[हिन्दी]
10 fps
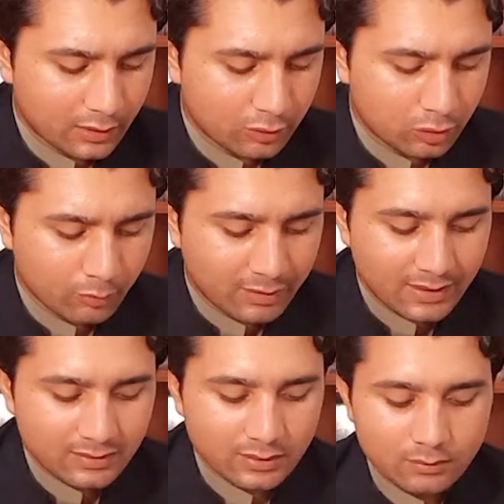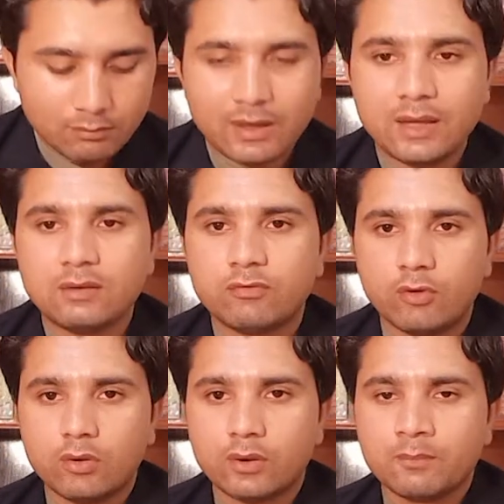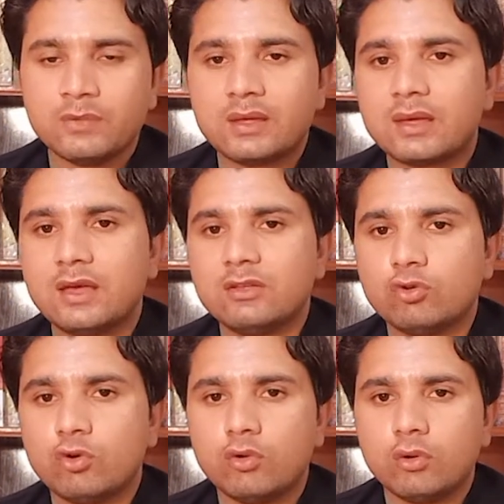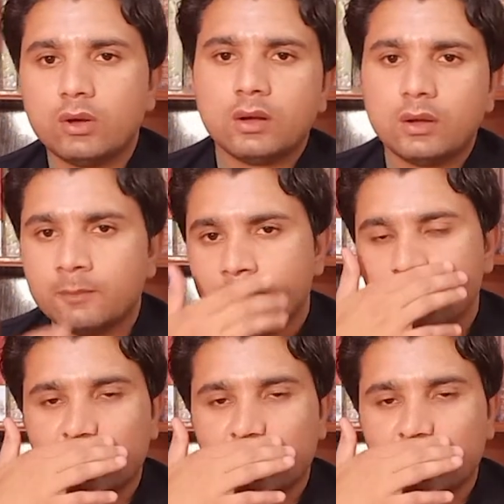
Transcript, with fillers: डोमिनेटिंग मैन फॉल के जो uh,